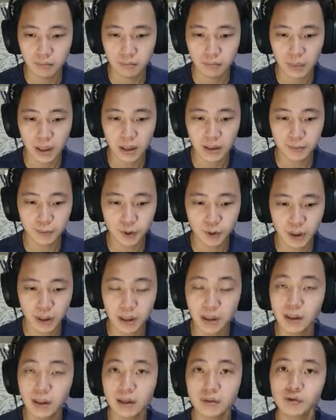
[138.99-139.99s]
mantap juga
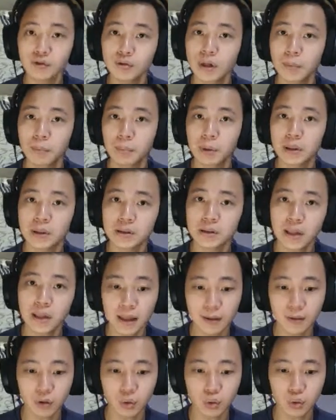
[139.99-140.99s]
nih, langsung dapat
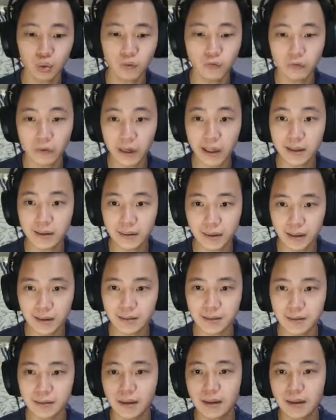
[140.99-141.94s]
satu fated.